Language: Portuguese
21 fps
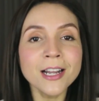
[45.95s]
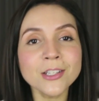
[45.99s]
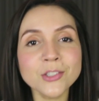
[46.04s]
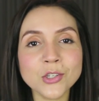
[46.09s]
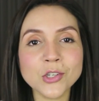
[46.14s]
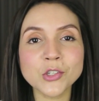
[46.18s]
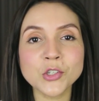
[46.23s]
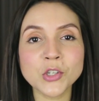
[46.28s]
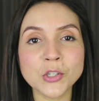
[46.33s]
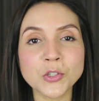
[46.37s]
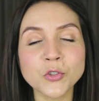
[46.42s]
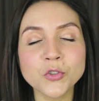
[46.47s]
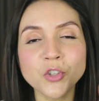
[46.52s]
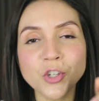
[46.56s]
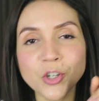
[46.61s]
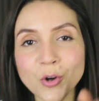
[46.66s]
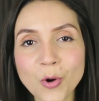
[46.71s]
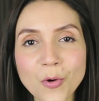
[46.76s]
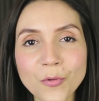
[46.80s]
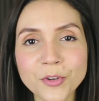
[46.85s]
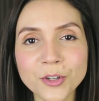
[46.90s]
Antes disso,
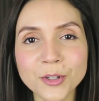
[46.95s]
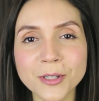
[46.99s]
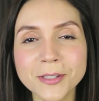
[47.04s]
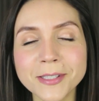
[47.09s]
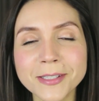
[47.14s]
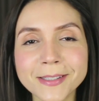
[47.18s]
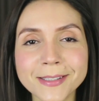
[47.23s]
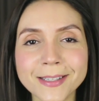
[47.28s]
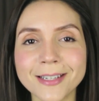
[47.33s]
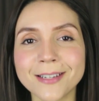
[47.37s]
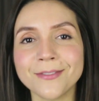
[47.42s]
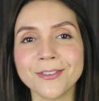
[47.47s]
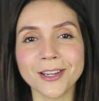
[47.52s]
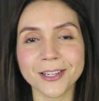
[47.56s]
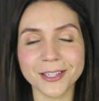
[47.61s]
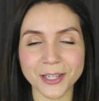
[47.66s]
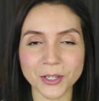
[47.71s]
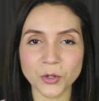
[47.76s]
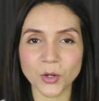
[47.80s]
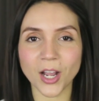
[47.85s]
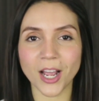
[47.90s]
te convido a se inscrever
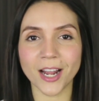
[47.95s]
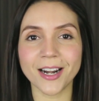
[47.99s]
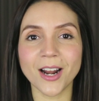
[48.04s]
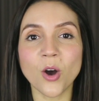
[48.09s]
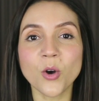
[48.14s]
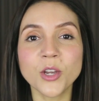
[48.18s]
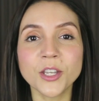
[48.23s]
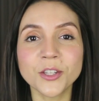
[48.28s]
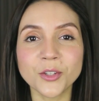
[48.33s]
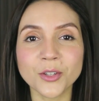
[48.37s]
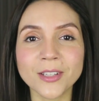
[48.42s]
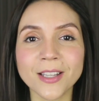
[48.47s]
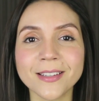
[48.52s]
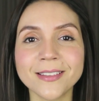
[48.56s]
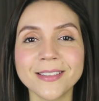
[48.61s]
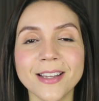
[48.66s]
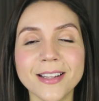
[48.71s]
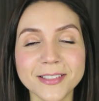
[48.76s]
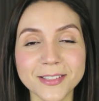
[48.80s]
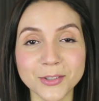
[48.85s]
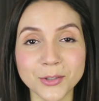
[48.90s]
aqui no canal, que toda
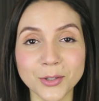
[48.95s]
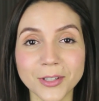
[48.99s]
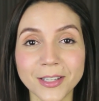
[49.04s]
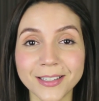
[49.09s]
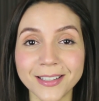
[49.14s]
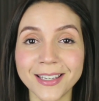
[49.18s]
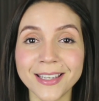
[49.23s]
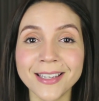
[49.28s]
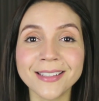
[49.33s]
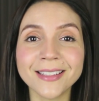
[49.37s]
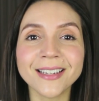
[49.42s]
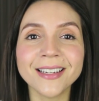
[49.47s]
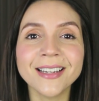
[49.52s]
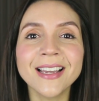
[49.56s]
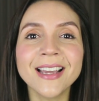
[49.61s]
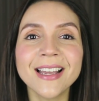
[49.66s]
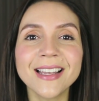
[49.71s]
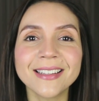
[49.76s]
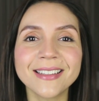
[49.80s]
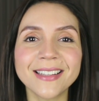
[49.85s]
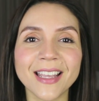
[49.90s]
terça e toda quinta
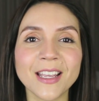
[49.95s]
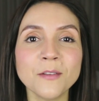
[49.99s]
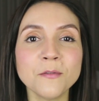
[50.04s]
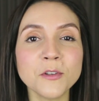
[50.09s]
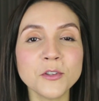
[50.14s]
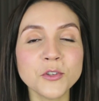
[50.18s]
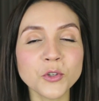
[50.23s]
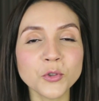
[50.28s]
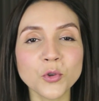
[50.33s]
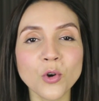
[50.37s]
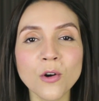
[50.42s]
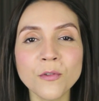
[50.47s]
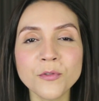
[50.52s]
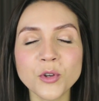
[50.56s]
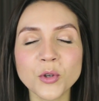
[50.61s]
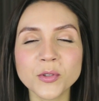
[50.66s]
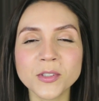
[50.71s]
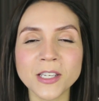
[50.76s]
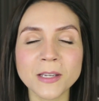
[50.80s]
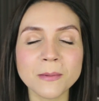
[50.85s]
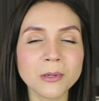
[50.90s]
tem vídeo novo e
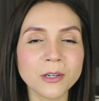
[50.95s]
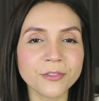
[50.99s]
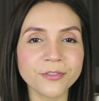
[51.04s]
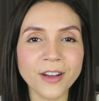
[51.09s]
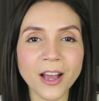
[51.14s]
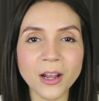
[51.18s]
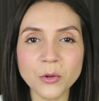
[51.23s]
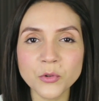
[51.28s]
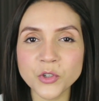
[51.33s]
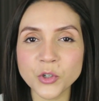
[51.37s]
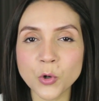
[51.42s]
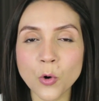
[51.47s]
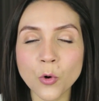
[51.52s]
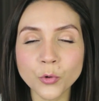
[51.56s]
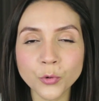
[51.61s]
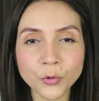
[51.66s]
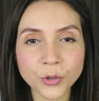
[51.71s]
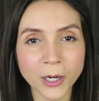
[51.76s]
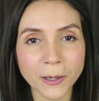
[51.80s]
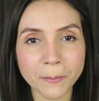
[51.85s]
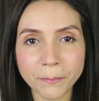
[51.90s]
eu sempre falo de
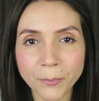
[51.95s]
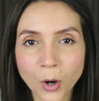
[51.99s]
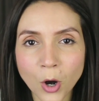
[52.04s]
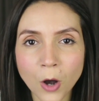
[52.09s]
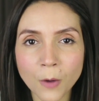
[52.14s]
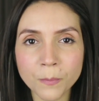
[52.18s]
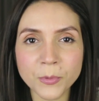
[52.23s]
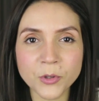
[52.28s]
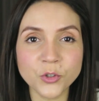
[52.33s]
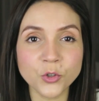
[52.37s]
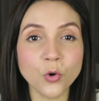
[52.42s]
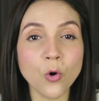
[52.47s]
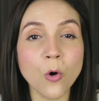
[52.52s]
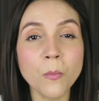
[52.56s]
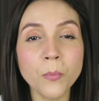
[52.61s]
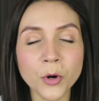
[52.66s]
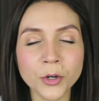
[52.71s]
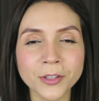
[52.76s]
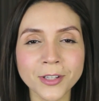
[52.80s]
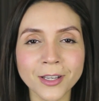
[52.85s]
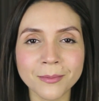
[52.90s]
cultura pop, de
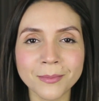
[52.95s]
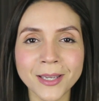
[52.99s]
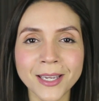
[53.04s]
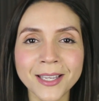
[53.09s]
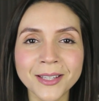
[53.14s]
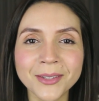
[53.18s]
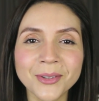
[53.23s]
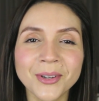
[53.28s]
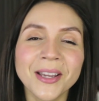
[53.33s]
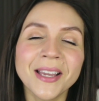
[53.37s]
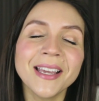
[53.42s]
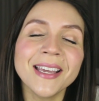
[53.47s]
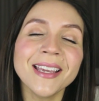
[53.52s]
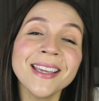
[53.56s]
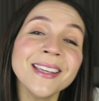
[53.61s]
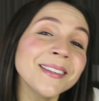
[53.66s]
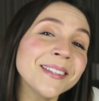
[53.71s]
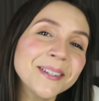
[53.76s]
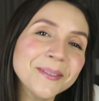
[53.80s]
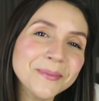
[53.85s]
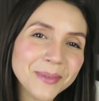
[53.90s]
comportamento
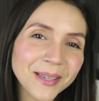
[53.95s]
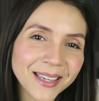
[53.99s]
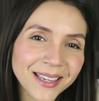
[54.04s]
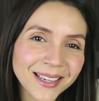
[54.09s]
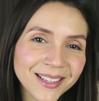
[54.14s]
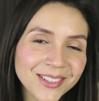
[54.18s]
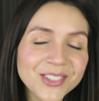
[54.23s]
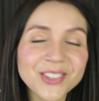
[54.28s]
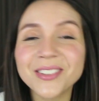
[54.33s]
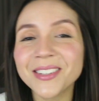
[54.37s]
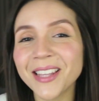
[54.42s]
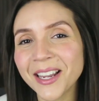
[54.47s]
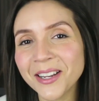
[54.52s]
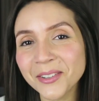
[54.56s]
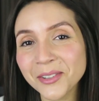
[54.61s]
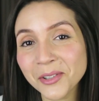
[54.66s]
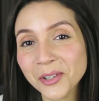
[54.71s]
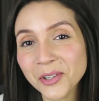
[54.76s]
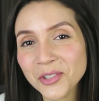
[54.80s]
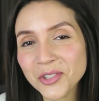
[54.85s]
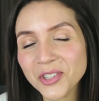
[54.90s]
e também de
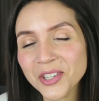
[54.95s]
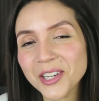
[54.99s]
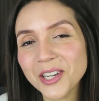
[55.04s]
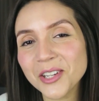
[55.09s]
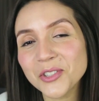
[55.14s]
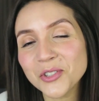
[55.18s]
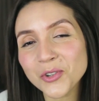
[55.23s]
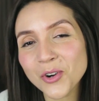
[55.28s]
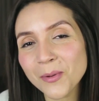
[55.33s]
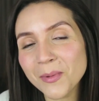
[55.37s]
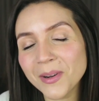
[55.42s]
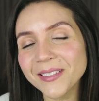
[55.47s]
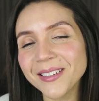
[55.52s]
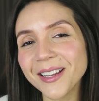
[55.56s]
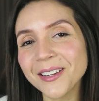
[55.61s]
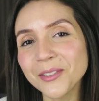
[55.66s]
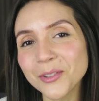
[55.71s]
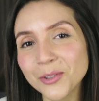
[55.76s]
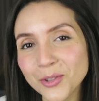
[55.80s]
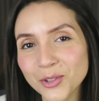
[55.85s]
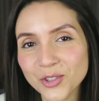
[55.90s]
tecnologia, de como a
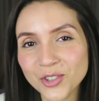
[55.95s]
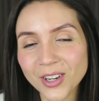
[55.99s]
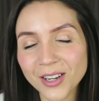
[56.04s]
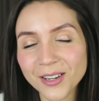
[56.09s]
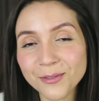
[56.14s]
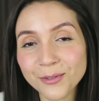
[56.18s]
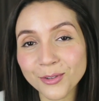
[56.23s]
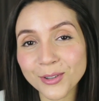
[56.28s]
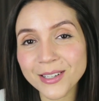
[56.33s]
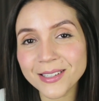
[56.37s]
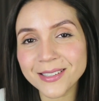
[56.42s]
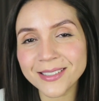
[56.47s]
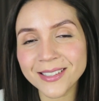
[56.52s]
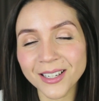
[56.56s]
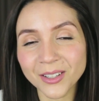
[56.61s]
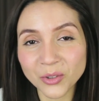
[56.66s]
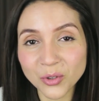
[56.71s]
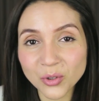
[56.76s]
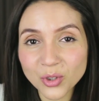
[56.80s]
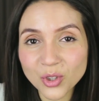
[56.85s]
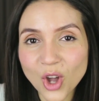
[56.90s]
tecnologia
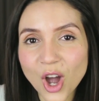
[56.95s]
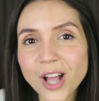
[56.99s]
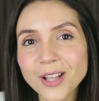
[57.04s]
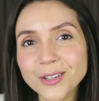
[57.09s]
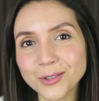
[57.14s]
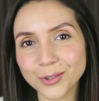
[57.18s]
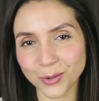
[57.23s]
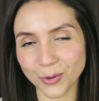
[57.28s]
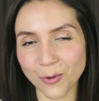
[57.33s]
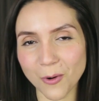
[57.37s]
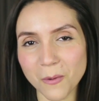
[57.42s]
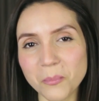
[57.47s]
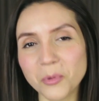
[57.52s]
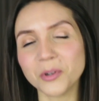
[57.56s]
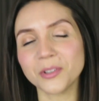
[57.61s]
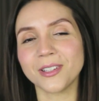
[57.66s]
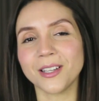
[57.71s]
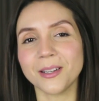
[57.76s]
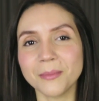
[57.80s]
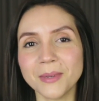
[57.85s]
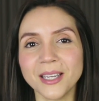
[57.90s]
influencia no nosso
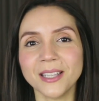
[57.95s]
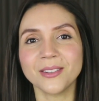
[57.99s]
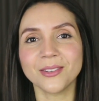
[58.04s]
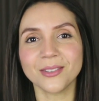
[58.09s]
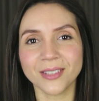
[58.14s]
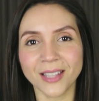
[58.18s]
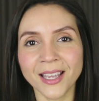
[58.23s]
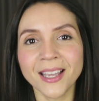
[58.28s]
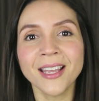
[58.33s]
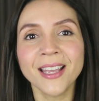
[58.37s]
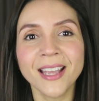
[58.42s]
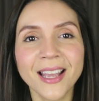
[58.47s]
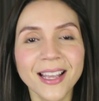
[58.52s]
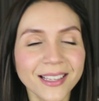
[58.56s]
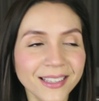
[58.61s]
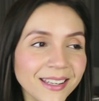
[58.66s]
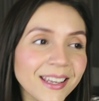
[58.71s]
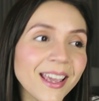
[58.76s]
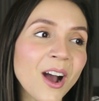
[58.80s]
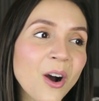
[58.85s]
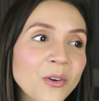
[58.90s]
comportamento, né?
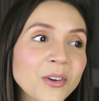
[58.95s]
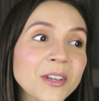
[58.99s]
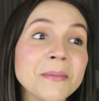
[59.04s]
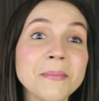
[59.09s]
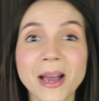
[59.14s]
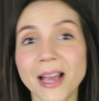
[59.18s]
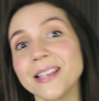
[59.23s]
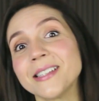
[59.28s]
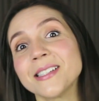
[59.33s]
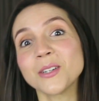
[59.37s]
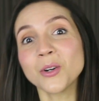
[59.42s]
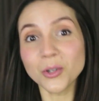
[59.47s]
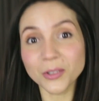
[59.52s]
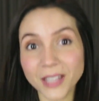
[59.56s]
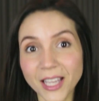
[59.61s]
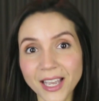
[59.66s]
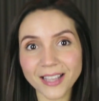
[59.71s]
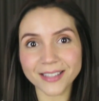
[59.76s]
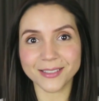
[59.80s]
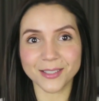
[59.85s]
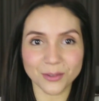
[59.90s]
Que é o que mais
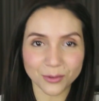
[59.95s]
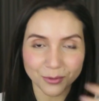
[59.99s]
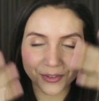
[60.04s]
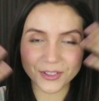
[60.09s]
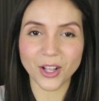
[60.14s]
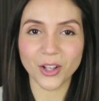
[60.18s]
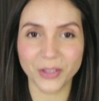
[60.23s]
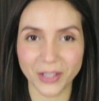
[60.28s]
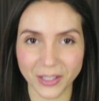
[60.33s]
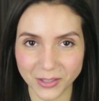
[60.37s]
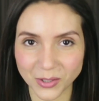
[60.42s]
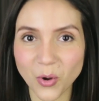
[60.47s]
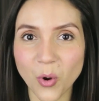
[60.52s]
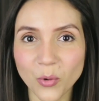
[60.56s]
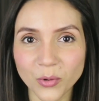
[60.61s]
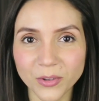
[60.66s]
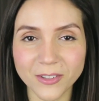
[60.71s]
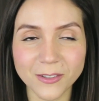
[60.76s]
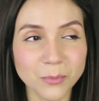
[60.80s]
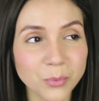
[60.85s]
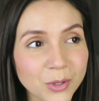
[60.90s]
acontece no final das
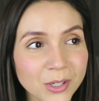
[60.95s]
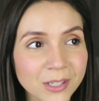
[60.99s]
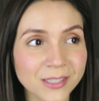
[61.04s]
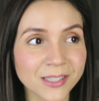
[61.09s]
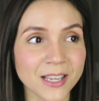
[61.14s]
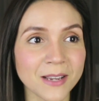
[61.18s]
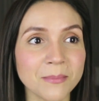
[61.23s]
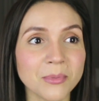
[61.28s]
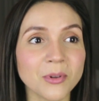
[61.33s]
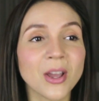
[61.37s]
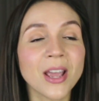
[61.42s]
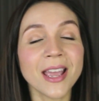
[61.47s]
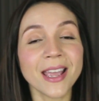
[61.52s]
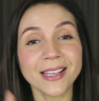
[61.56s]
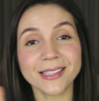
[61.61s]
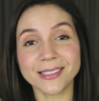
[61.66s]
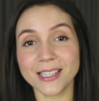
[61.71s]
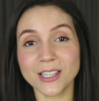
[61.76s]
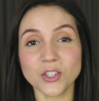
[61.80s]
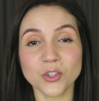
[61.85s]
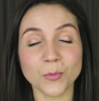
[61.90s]
contas, por exemplo.
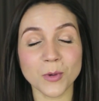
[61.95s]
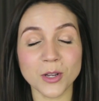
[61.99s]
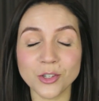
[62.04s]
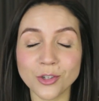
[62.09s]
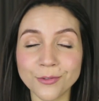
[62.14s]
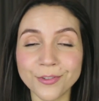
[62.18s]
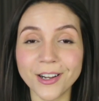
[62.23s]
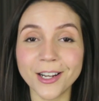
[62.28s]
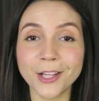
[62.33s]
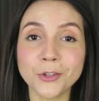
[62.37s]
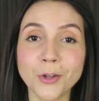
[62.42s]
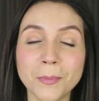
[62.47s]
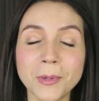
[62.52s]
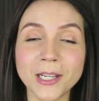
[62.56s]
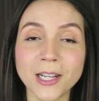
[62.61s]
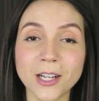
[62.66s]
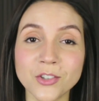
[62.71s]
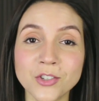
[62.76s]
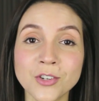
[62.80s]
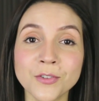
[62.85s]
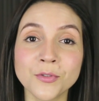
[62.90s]
Recentemente eu falei do
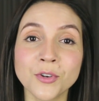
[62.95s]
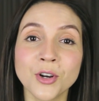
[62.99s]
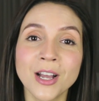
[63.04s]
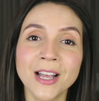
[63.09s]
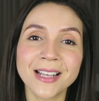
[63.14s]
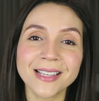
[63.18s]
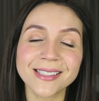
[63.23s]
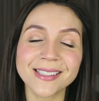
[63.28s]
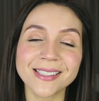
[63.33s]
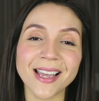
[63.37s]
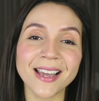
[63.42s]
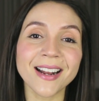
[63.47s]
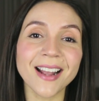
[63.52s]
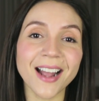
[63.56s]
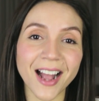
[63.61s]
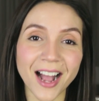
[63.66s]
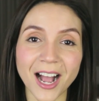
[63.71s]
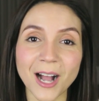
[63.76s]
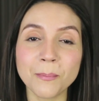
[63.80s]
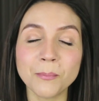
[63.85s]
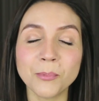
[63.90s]
aplicativo
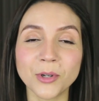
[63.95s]
Sarahá